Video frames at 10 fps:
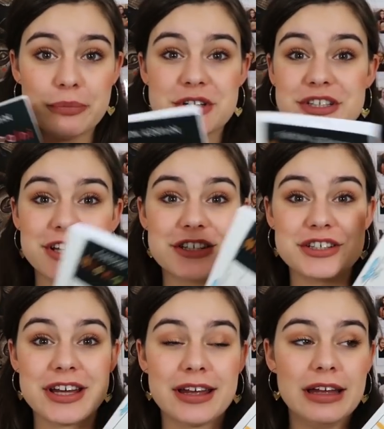Myślę,
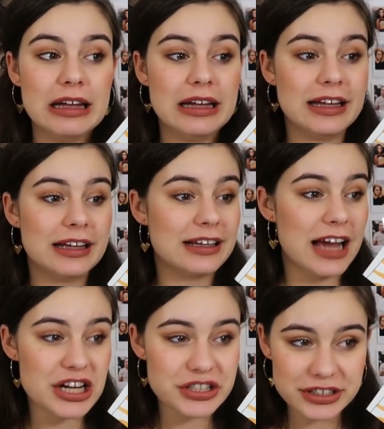że
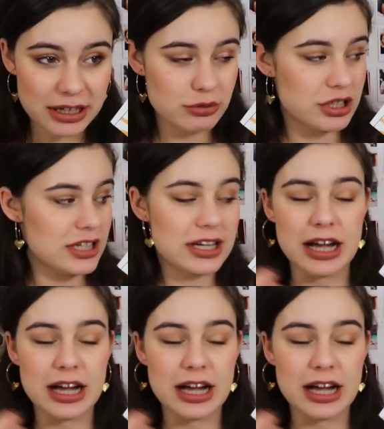każdy nauczyciel,